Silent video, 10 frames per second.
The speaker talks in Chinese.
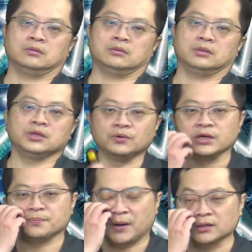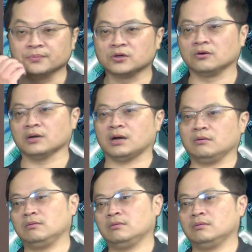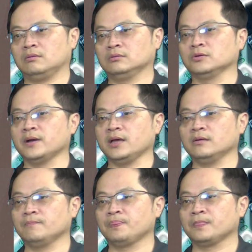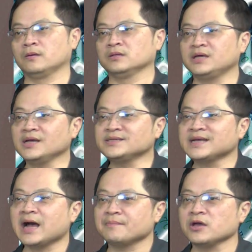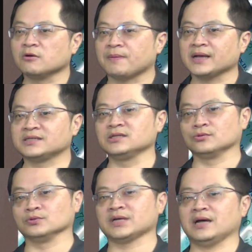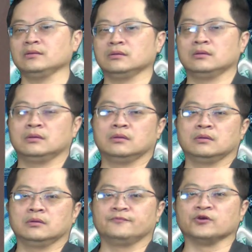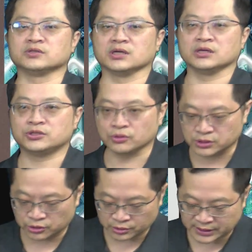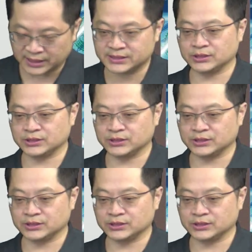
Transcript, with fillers: 因为你报的不够老，对不对？天下没有白吃的午餐，否则就是留下来洗